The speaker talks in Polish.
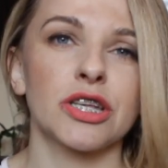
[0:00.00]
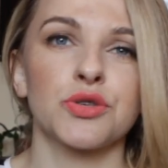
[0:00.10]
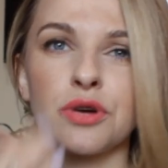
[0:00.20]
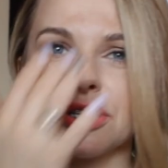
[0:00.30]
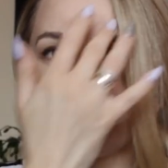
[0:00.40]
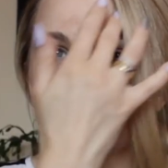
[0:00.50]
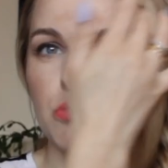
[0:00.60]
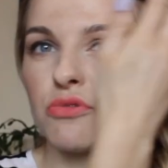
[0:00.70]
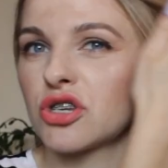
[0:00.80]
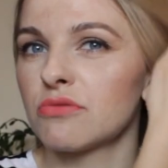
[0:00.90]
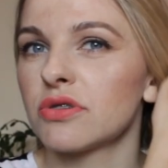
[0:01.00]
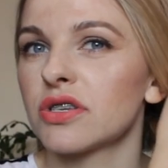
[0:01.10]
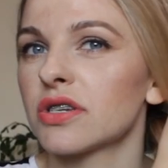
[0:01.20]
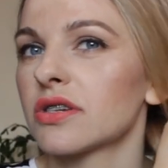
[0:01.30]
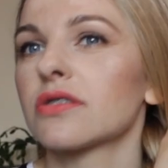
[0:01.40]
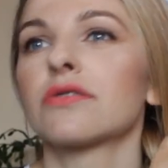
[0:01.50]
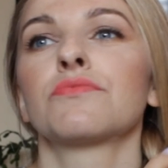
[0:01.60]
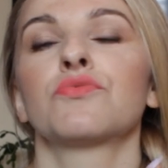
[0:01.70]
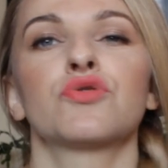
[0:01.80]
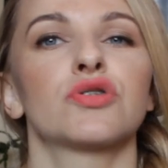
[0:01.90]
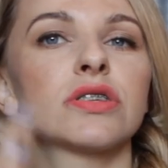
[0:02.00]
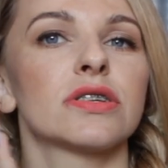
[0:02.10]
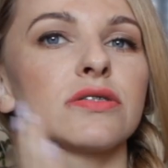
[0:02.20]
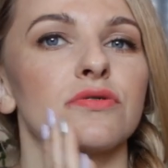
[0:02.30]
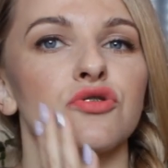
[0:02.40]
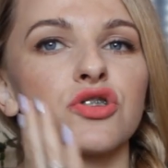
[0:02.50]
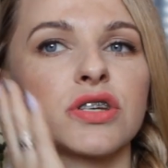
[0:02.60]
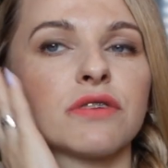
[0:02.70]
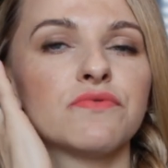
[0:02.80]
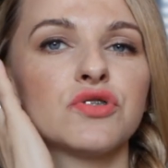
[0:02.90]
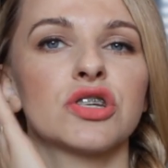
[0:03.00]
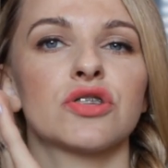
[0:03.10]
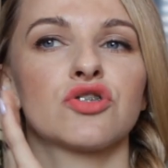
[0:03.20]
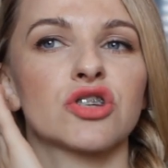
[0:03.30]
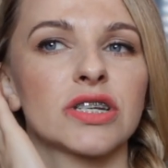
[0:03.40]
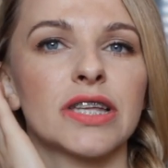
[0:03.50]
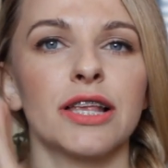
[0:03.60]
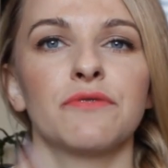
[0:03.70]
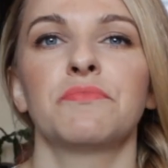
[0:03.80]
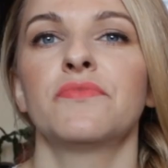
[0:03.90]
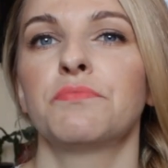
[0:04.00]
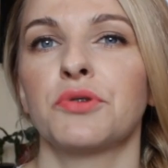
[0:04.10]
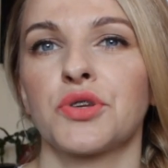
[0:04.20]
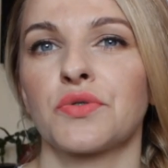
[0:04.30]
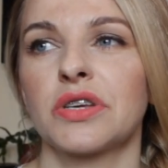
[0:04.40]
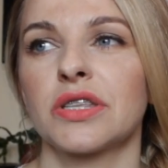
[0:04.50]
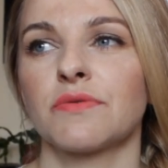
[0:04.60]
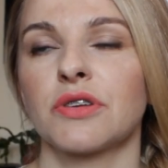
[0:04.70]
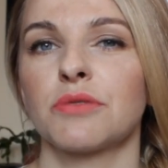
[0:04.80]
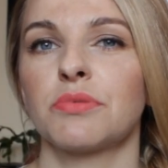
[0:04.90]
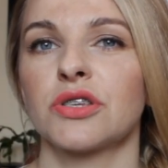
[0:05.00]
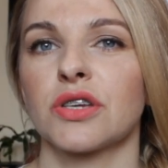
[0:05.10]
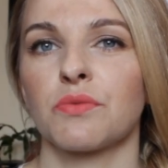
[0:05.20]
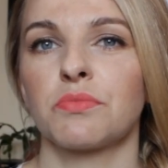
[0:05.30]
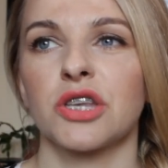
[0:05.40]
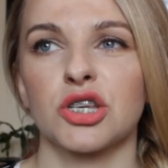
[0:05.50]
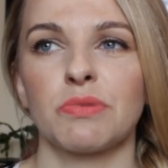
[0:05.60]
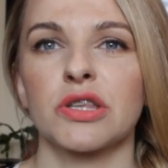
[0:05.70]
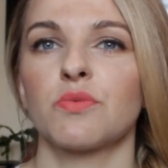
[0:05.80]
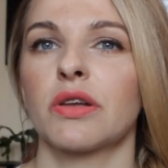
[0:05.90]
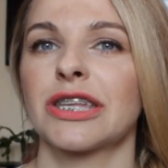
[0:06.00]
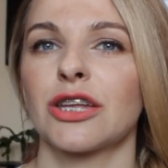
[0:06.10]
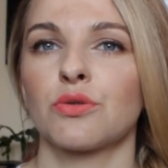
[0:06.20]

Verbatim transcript: Na suchej skórze może może być y, użyty troszeczkę wyżej, troszeczkę dalej pociągnięty, wtedy będzie też bardzo ładnie,